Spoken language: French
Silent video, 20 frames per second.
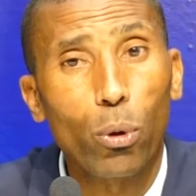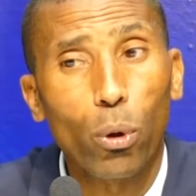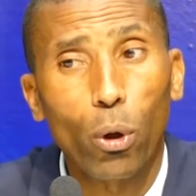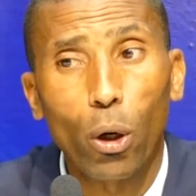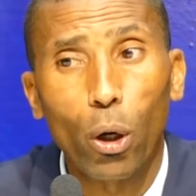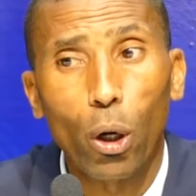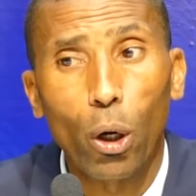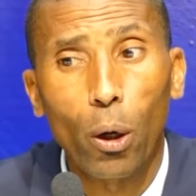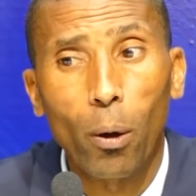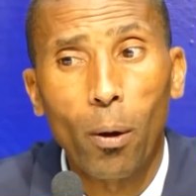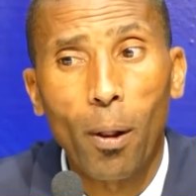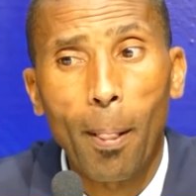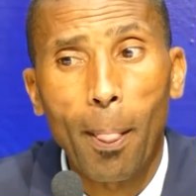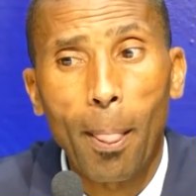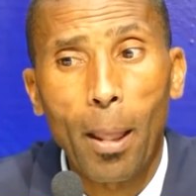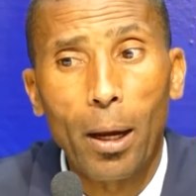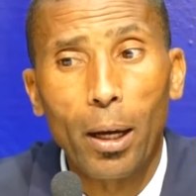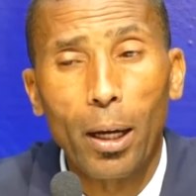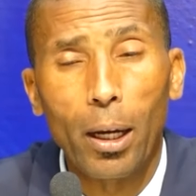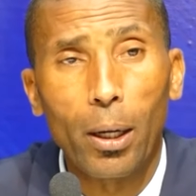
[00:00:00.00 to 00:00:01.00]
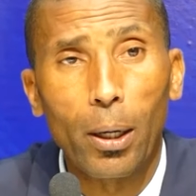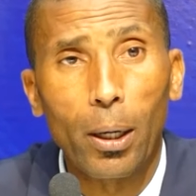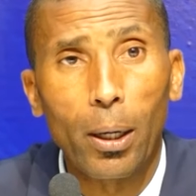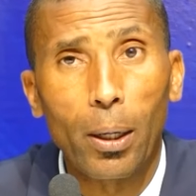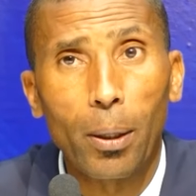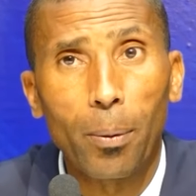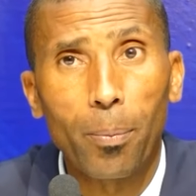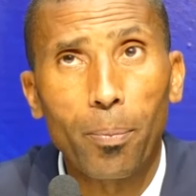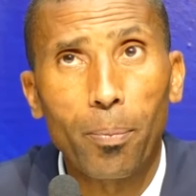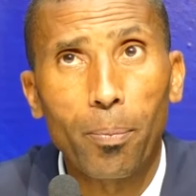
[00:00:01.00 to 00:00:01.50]
pour
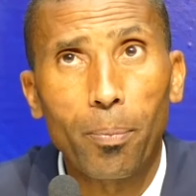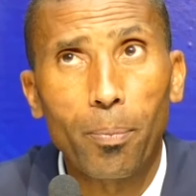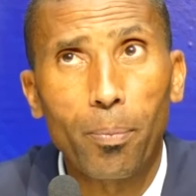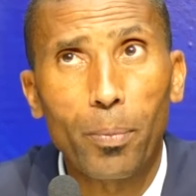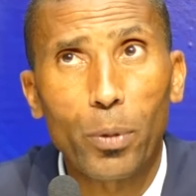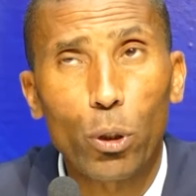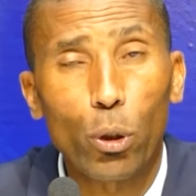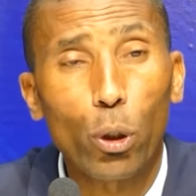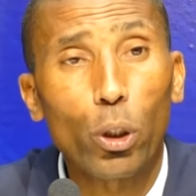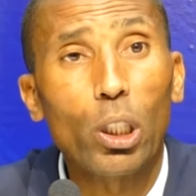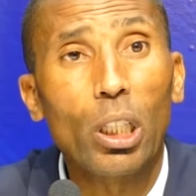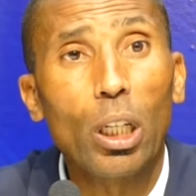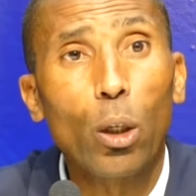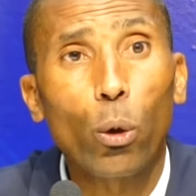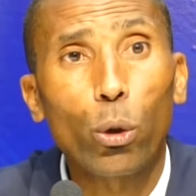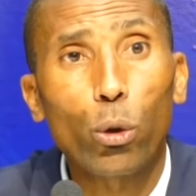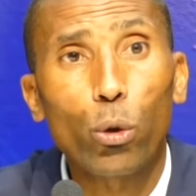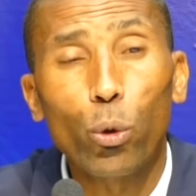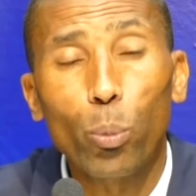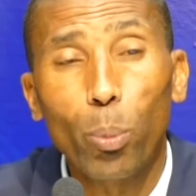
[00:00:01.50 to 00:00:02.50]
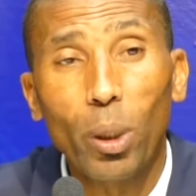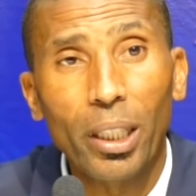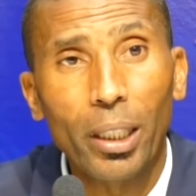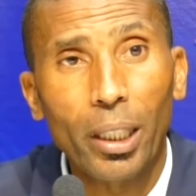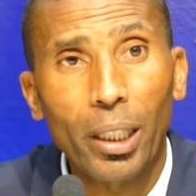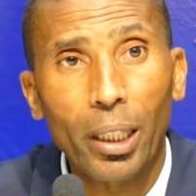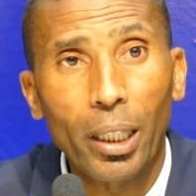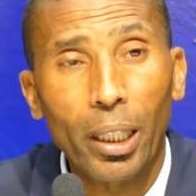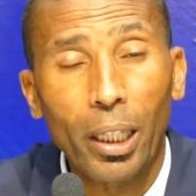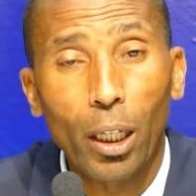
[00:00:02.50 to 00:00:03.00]
ceux qui l'ont
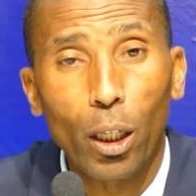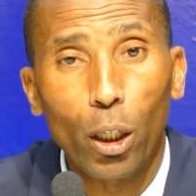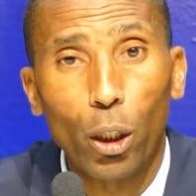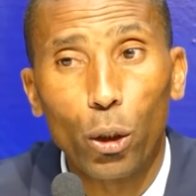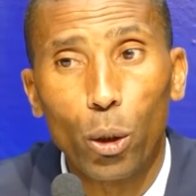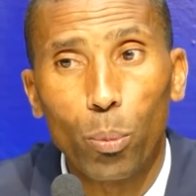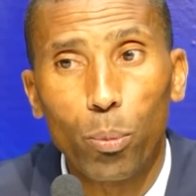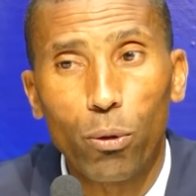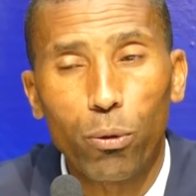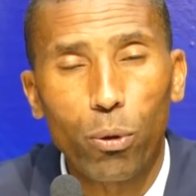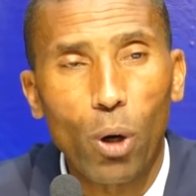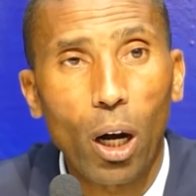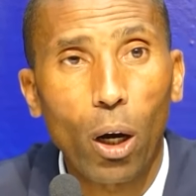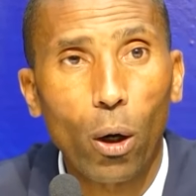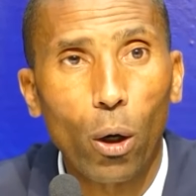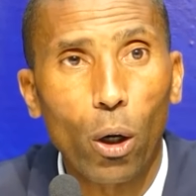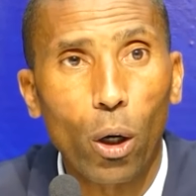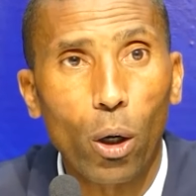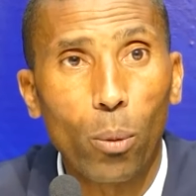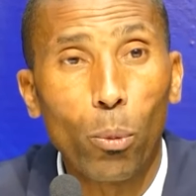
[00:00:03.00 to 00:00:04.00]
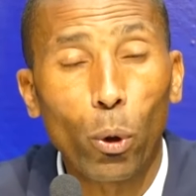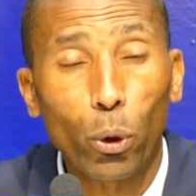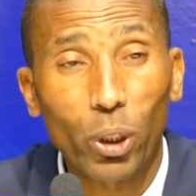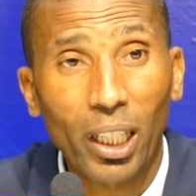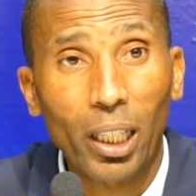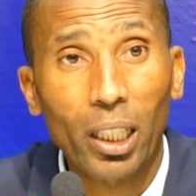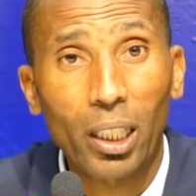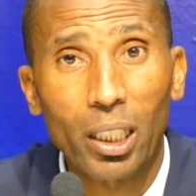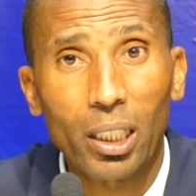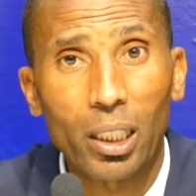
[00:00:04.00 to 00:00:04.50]
suppléé de pouvoir
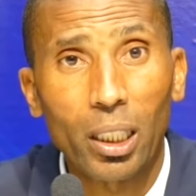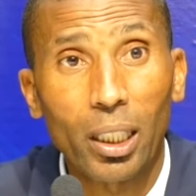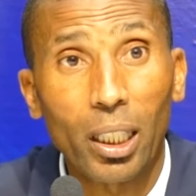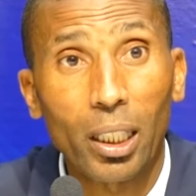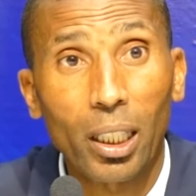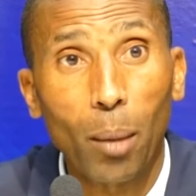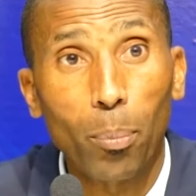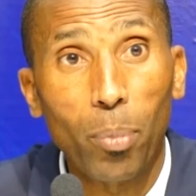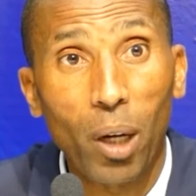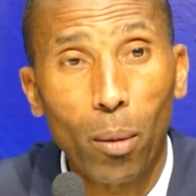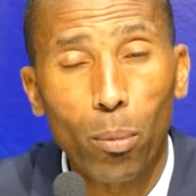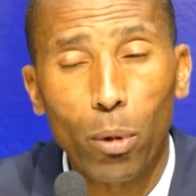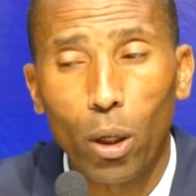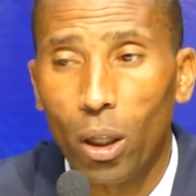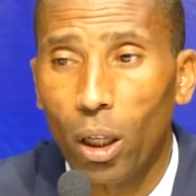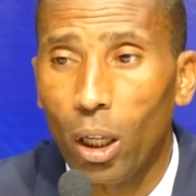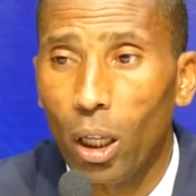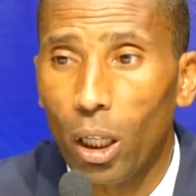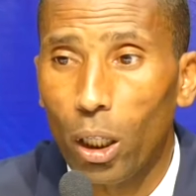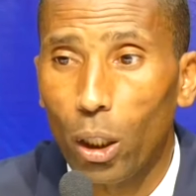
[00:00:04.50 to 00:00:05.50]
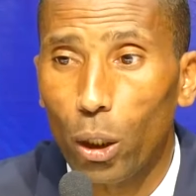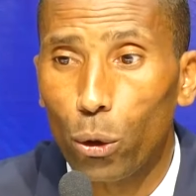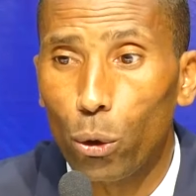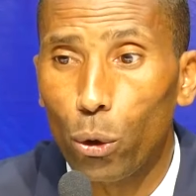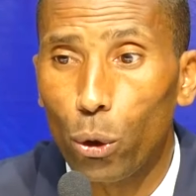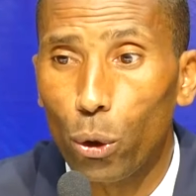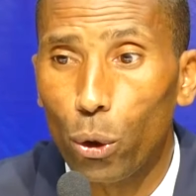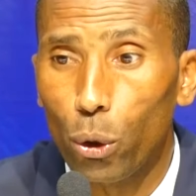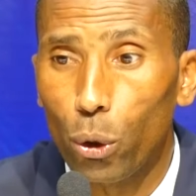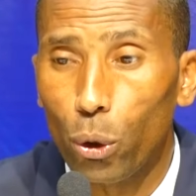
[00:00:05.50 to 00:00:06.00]
montrer qu'ils étaient capables
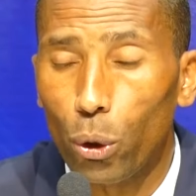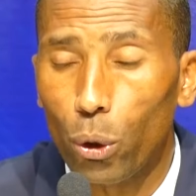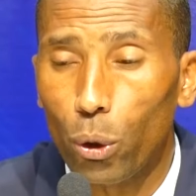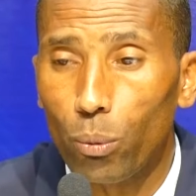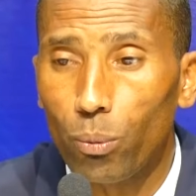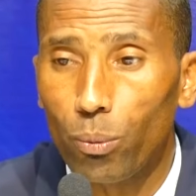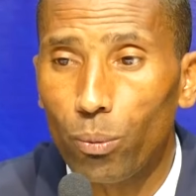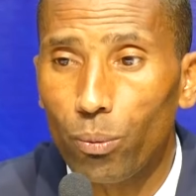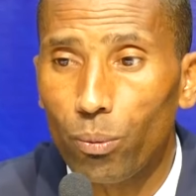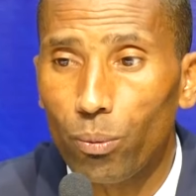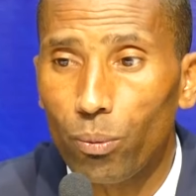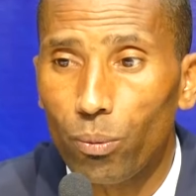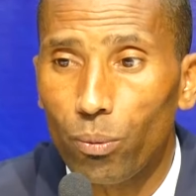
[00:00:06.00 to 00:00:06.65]
de